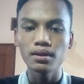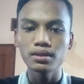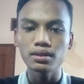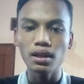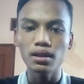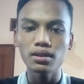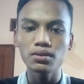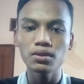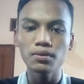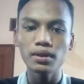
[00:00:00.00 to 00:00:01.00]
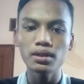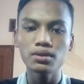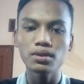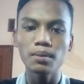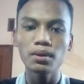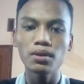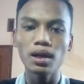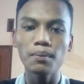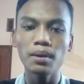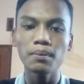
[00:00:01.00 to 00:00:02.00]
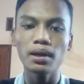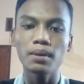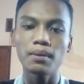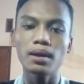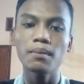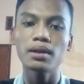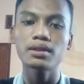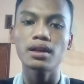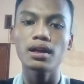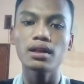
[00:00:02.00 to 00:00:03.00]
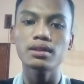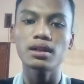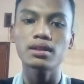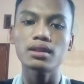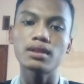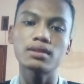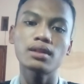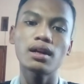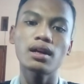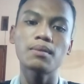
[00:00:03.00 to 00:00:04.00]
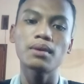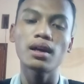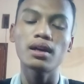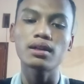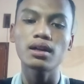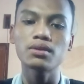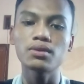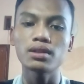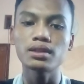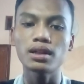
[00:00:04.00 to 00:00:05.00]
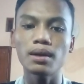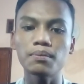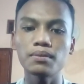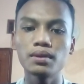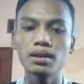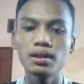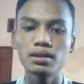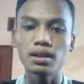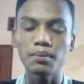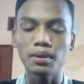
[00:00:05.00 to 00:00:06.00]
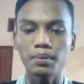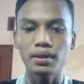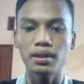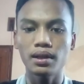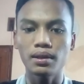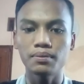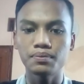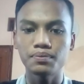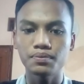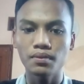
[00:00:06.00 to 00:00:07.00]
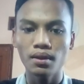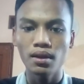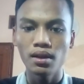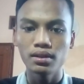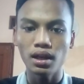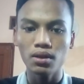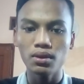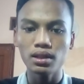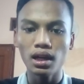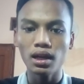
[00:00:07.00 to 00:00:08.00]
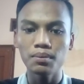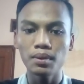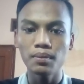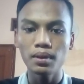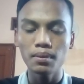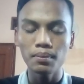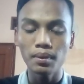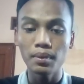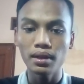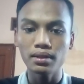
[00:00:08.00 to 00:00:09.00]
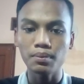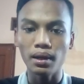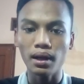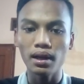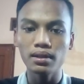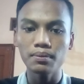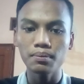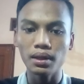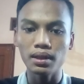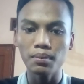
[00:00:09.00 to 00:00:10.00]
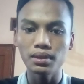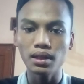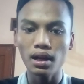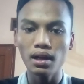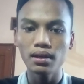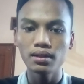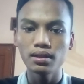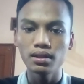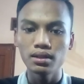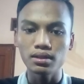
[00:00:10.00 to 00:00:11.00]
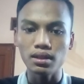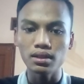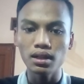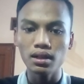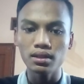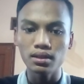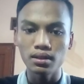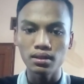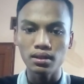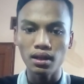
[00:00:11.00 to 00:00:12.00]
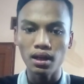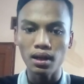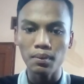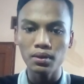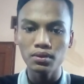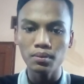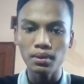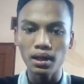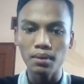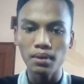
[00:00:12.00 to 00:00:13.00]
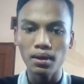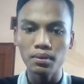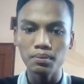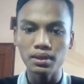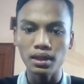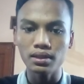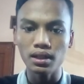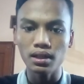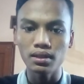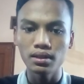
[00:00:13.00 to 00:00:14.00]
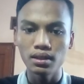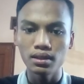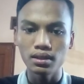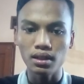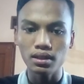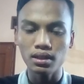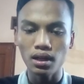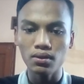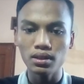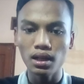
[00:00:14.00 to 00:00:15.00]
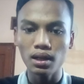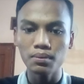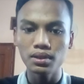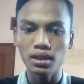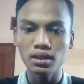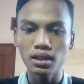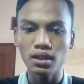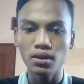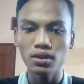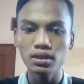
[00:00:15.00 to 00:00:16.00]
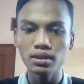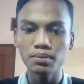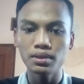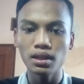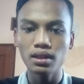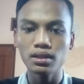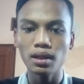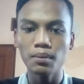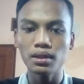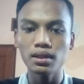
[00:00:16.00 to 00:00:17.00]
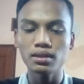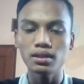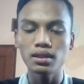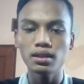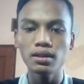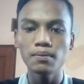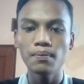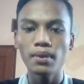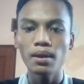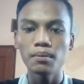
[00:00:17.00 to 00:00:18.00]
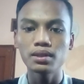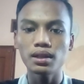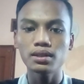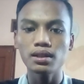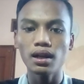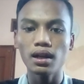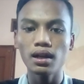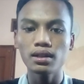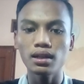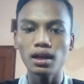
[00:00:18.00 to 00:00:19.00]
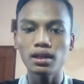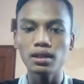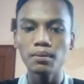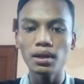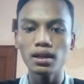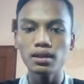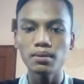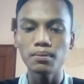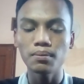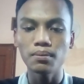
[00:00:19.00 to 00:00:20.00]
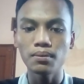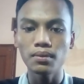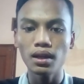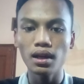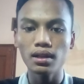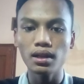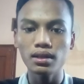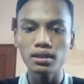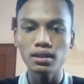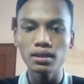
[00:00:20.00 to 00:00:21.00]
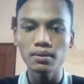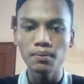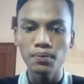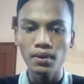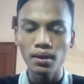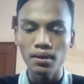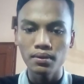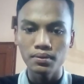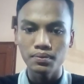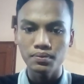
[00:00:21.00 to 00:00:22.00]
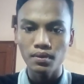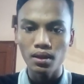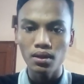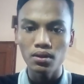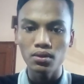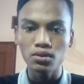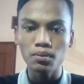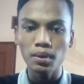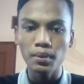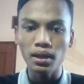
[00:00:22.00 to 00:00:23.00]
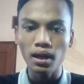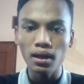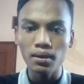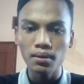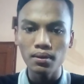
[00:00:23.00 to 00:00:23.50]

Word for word: Selain itu, novel ini juga mengungkapkan bagaimana masyarakat yang terjajah akan melahirkan dua sikap yang berbeda. Yang kuat akan memilih semangat, pantang menyerah, setia, dan harapan untuk menang melawan penjajah. Yang tidak kuat akan menjadi egois, mencari selamatnya sendiri, menjadi serakah dan akhirnya melari, melarikan diri untuk membela